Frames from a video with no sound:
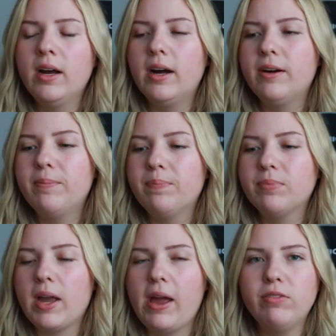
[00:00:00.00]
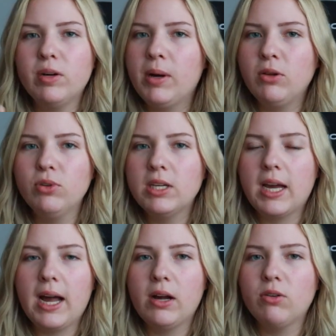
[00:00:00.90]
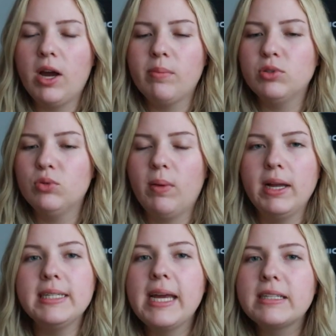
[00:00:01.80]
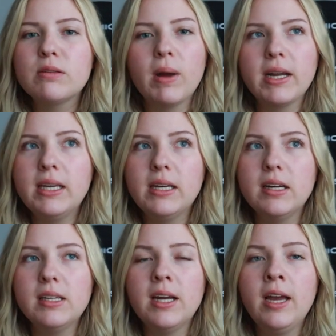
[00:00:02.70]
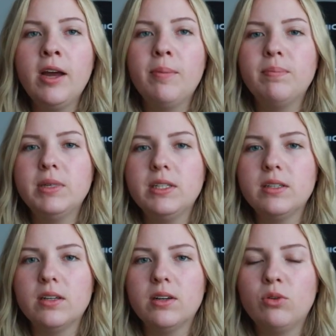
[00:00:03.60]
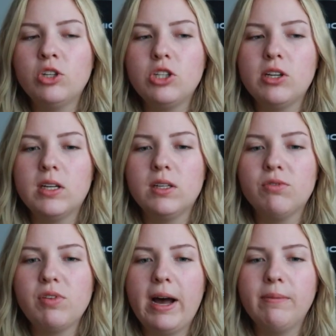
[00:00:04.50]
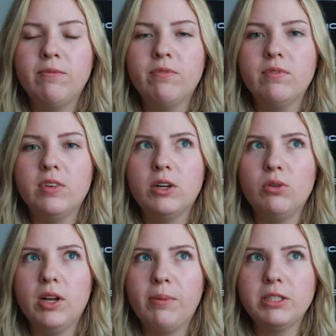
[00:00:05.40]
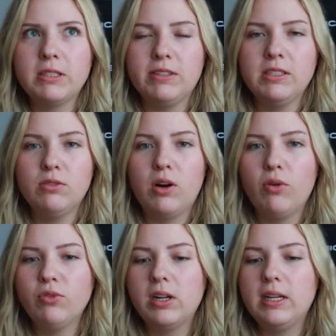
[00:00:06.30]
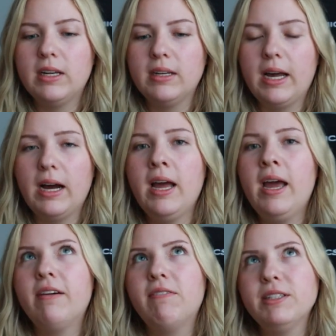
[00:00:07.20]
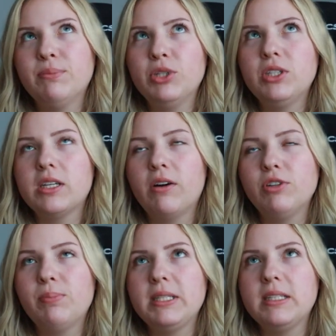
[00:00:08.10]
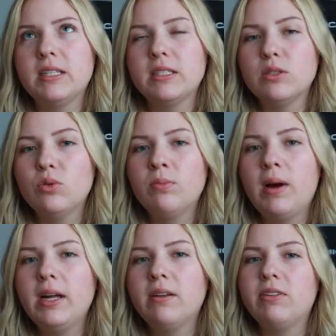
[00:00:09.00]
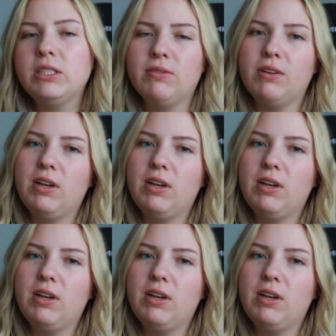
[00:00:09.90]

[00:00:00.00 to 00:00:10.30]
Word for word: ähm, einfach mal durchgegangen und habe so meinen Text markiert, mit äh, unterschiedlichen Farben und habe das quasi so aufgegliedert nach, was möchte ich auf die Präsentation machen, was wäre